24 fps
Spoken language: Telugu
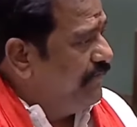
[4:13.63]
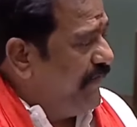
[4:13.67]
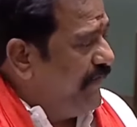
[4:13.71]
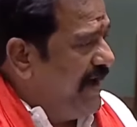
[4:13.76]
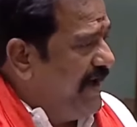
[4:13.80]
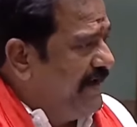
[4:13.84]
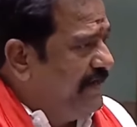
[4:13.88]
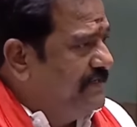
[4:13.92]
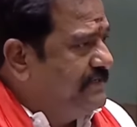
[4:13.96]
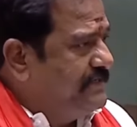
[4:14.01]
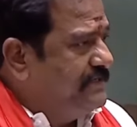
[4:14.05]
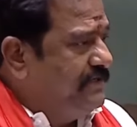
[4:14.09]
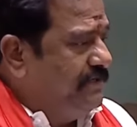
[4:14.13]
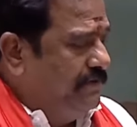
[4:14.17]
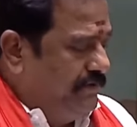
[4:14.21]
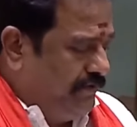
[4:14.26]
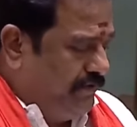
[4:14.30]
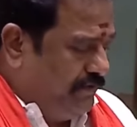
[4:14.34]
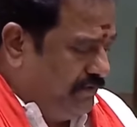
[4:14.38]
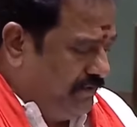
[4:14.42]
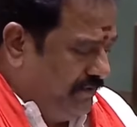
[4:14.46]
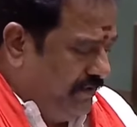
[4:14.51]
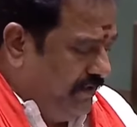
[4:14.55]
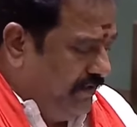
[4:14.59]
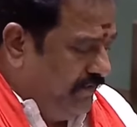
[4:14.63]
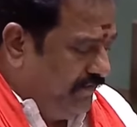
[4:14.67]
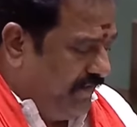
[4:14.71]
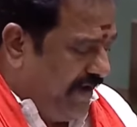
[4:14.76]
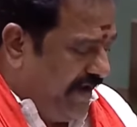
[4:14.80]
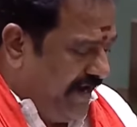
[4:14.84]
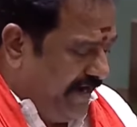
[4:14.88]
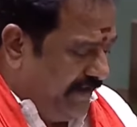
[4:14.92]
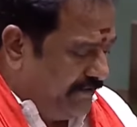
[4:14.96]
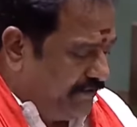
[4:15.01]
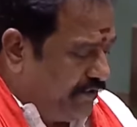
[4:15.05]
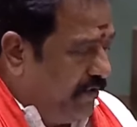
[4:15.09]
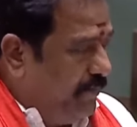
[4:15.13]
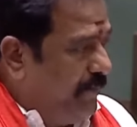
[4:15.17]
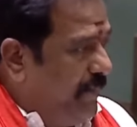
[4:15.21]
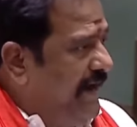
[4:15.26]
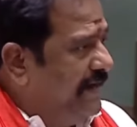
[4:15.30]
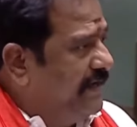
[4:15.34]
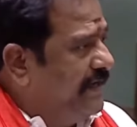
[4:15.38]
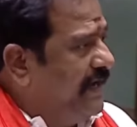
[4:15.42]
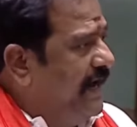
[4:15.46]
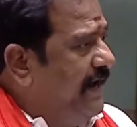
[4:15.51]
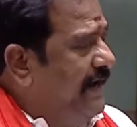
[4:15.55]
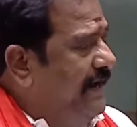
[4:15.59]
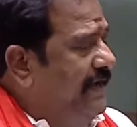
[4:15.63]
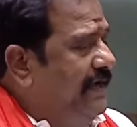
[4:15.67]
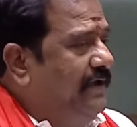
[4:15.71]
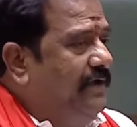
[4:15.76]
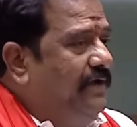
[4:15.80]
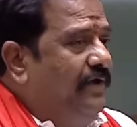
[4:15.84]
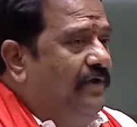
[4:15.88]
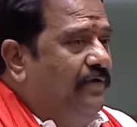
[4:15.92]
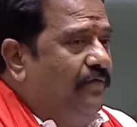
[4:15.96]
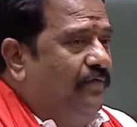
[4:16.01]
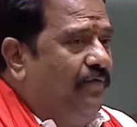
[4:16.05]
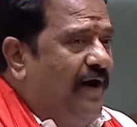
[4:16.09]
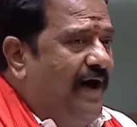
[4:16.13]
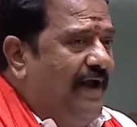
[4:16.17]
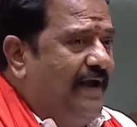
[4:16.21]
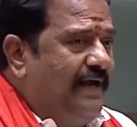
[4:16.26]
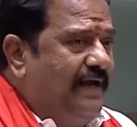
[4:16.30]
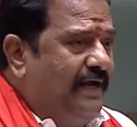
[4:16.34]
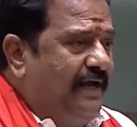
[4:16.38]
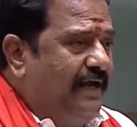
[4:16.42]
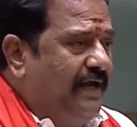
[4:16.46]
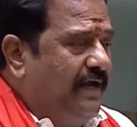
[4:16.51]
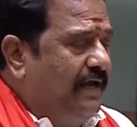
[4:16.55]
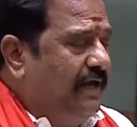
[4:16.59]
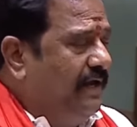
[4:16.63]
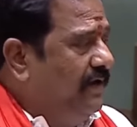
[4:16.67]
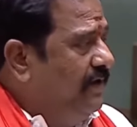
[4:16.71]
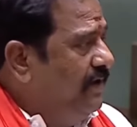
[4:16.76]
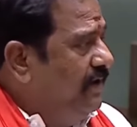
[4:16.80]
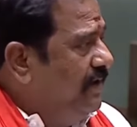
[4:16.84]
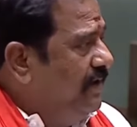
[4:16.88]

ఫారెస్ట్ను వాళ్ళతో మాట్లాడి వారికి